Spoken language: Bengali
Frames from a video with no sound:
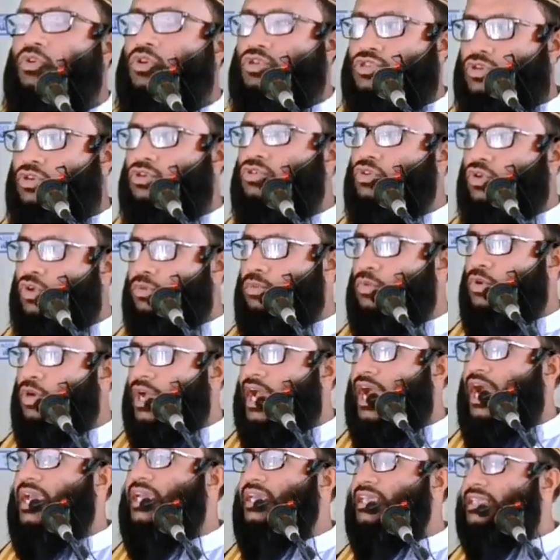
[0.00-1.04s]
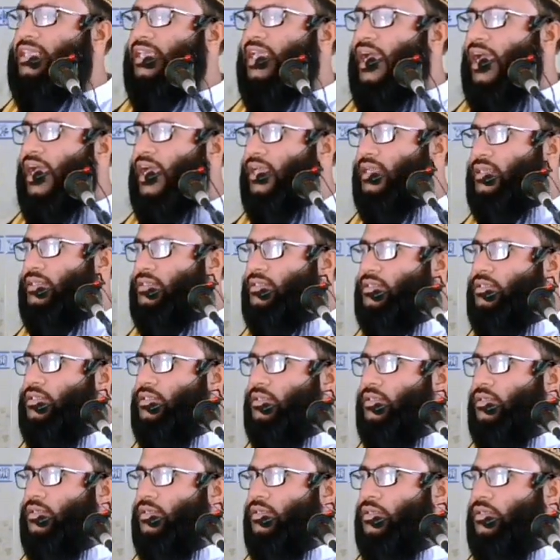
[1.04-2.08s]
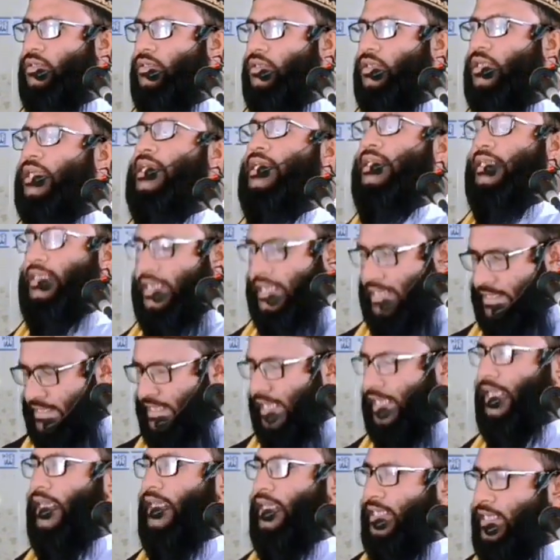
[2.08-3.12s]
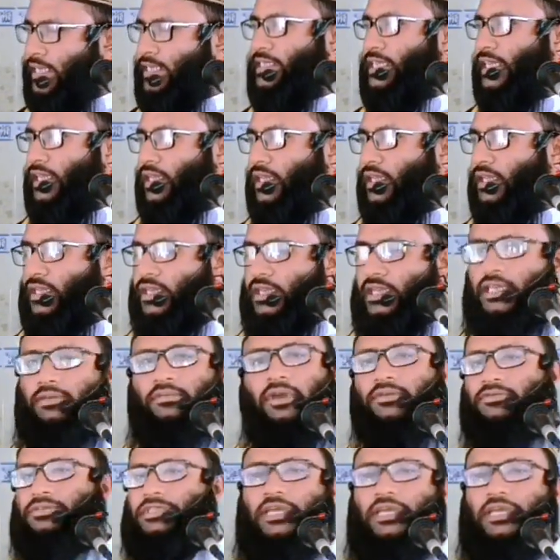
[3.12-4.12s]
ওজন করব কাকে দিয়া নিজেকে নিজে ইমাম